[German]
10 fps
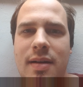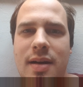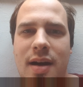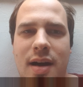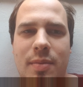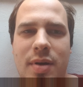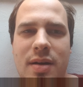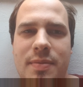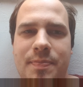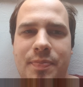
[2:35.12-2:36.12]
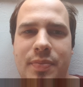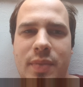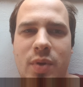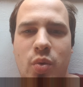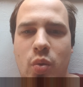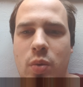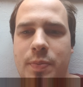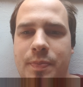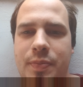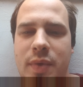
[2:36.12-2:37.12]
Aber jo.
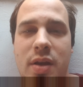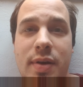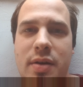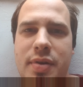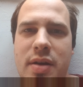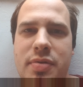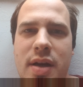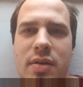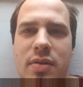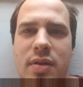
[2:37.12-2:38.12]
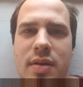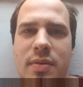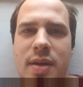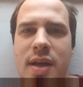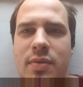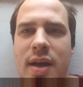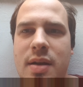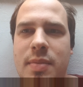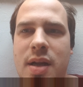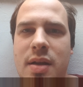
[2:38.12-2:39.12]
Ich werde auf jeden Fall
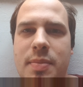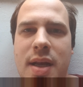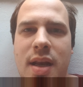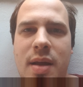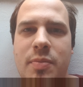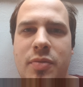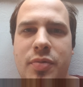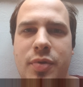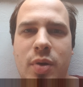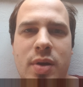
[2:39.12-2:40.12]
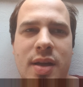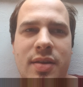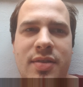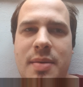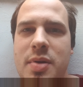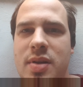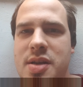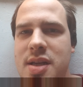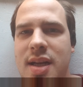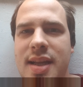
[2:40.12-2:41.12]
irgendwann einmal in mein Leben, sollte das Semi und
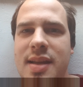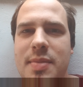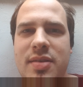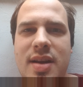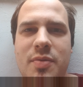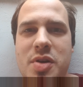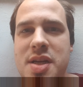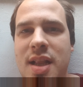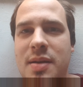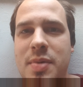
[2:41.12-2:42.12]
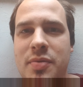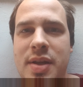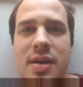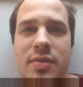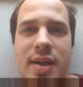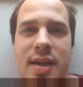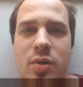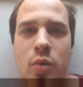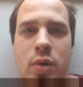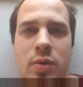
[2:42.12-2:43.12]
Chili nicht mehr sein, wahrscheinlich mir wieder
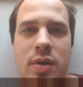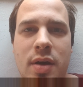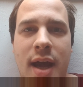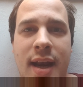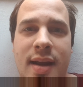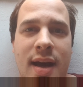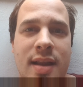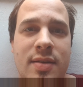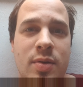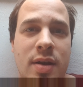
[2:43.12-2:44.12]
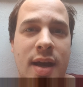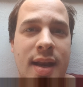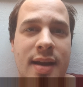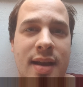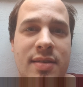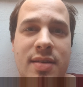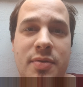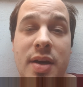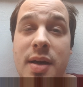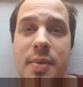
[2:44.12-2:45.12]
welche holen oder ein Kater oder eine
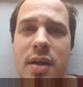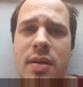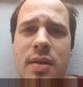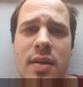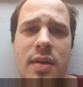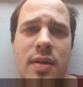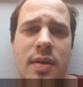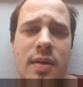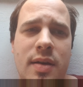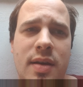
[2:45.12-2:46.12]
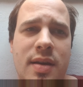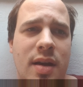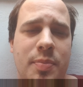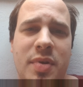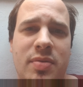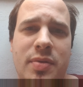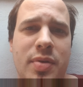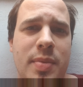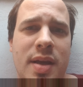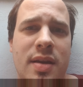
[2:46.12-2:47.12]
Katze, wie auch immer. Ich glaube, das wird
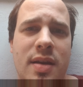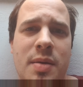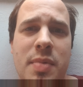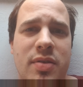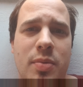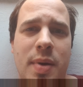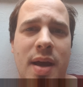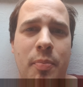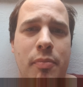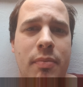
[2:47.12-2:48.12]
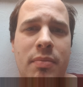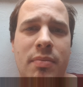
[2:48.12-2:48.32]
für mich immer so bleiben.